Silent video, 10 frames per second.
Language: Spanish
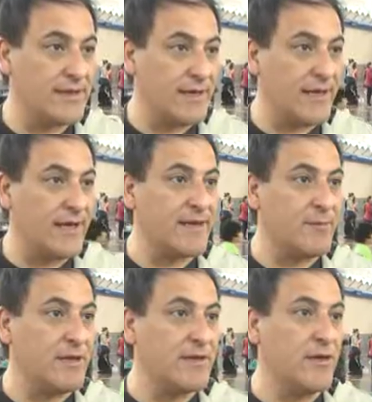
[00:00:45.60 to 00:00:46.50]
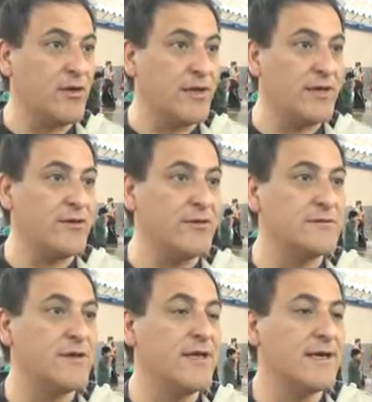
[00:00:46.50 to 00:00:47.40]
integral también de los
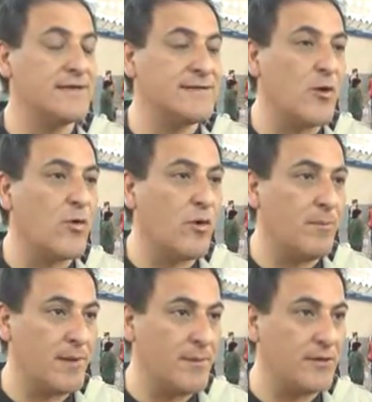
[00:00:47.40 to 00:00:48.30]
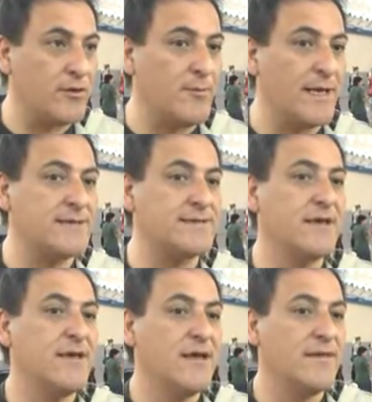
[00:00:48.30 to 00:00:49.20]
niños, que sea un complemento más
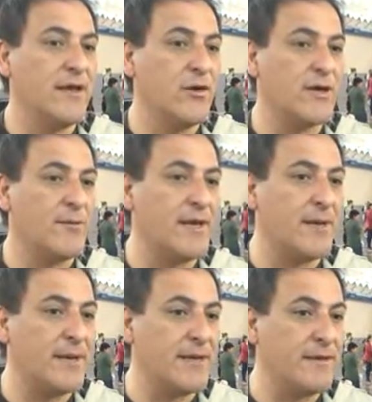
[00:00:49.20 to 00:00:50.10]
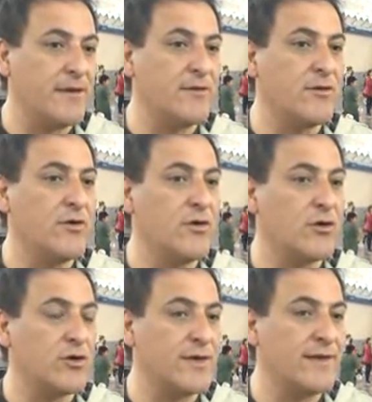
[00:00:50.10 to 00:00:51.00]
de lo que van
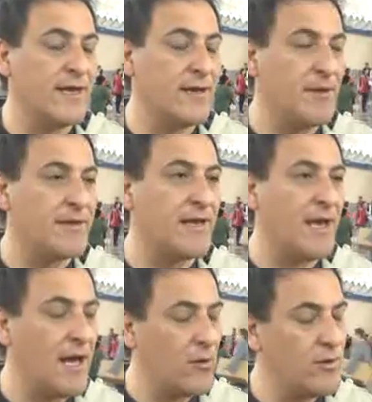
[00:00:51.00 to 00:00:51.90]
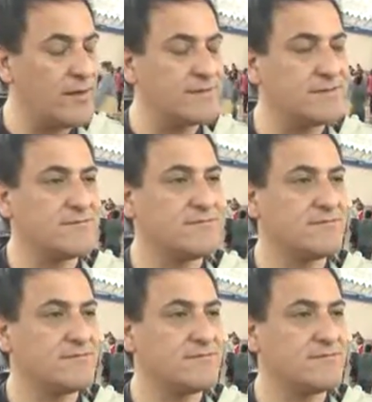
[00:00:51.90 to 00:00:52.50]
aprendiendo cotidianamente las aulas.